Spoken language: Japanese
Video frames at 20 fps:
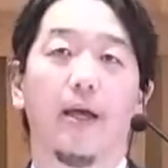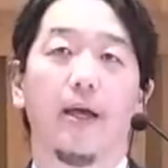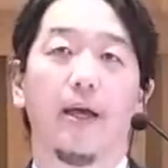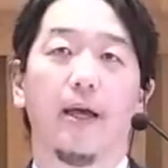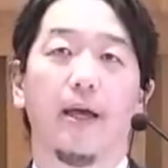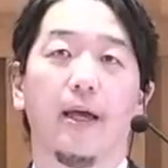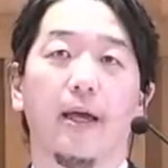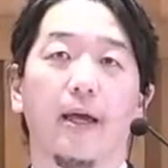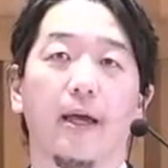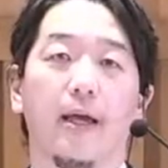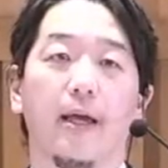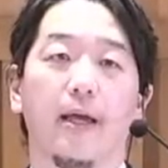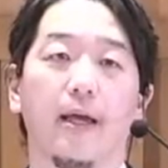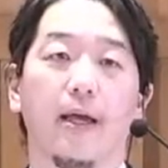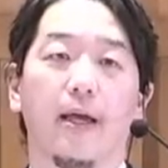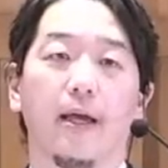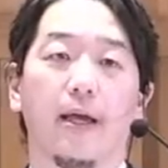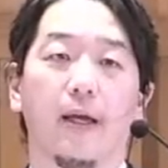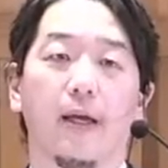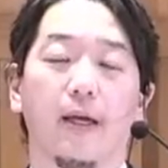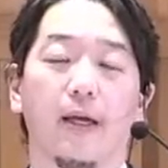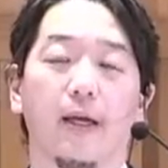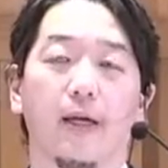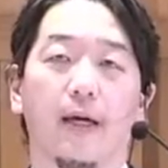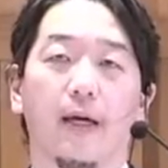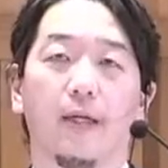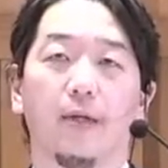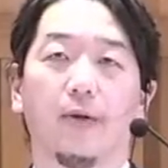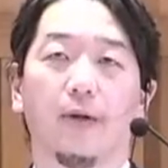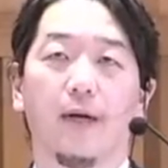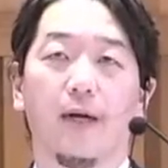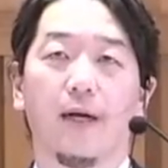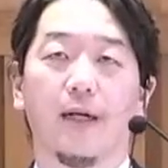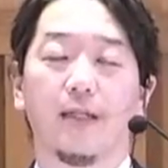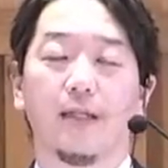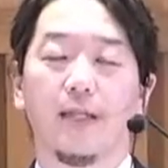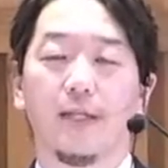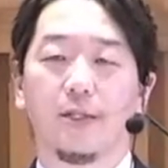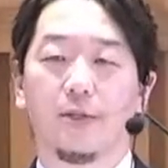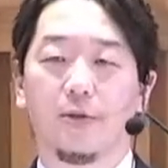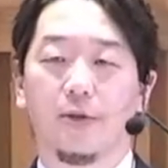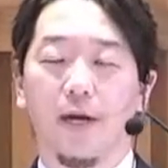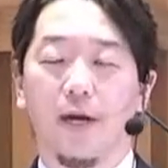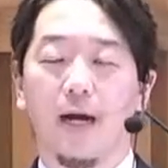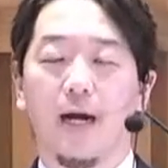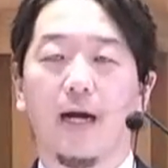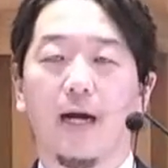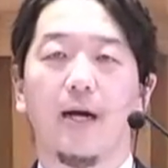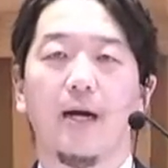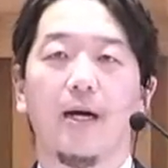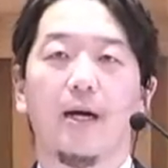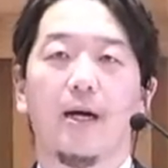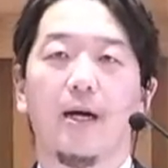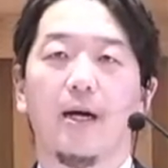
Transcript: えガイドから聖書から「